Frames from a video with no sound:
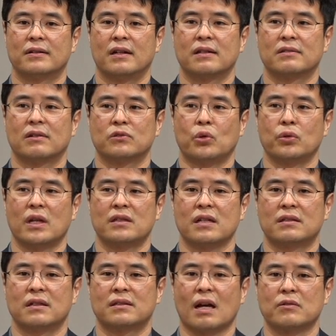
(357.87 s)
그래서 도대체
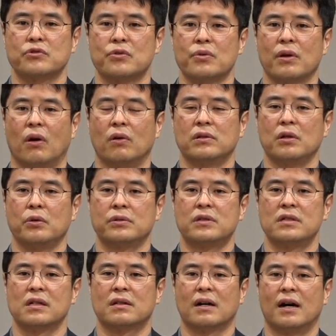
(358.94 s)
그 탁구공이 어디로
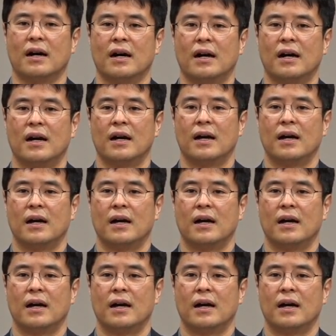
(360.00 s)
칠까?